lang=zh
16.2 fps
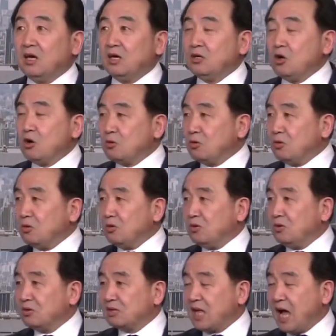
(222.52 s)
用
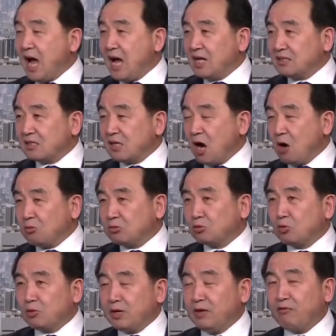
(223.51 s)
他超
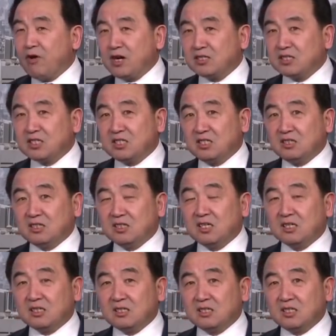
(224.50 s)
对方指
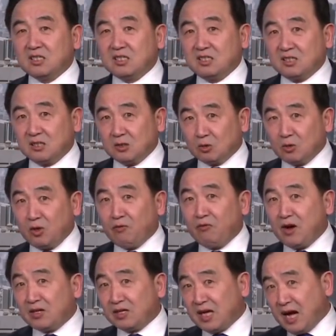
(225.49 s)
责指责对
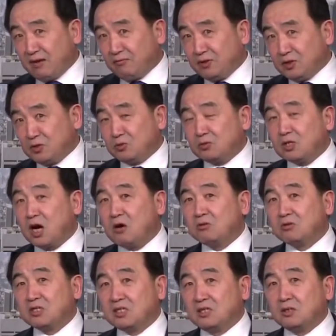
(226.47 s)
方两分钟超
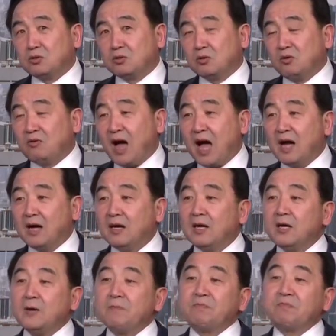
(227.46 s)
时的说法，
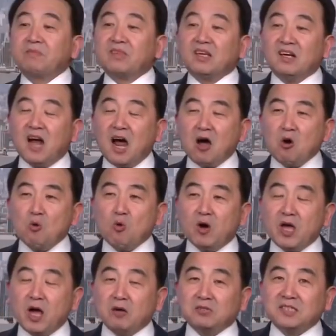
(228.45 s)
然后
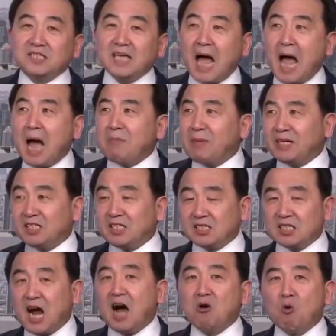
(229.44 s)
我要加倍的
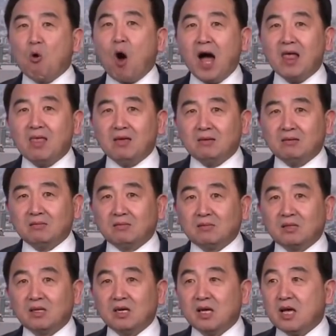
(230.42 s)
偿还。
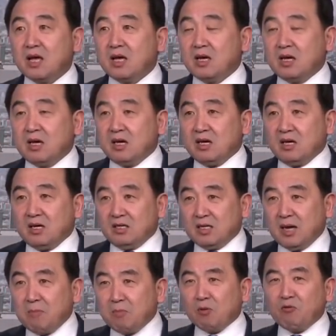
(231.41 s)

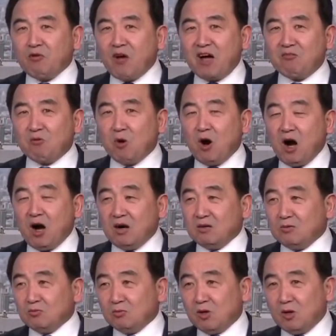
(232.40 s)
人不犯我，
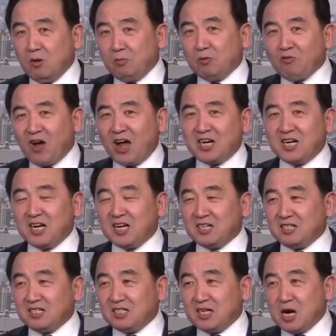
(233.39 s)
我不犯人；
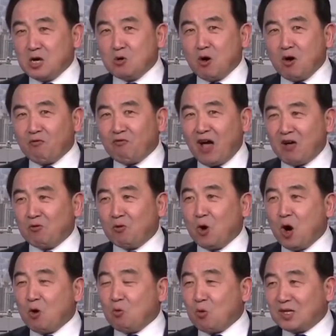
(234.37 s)
人若犯
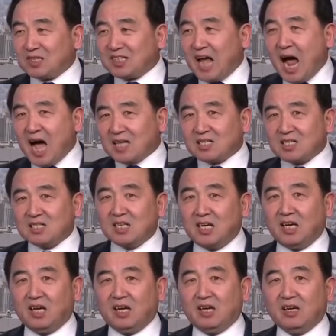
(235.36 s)
我，我打死
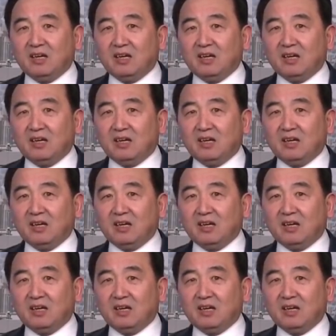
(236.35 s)
你。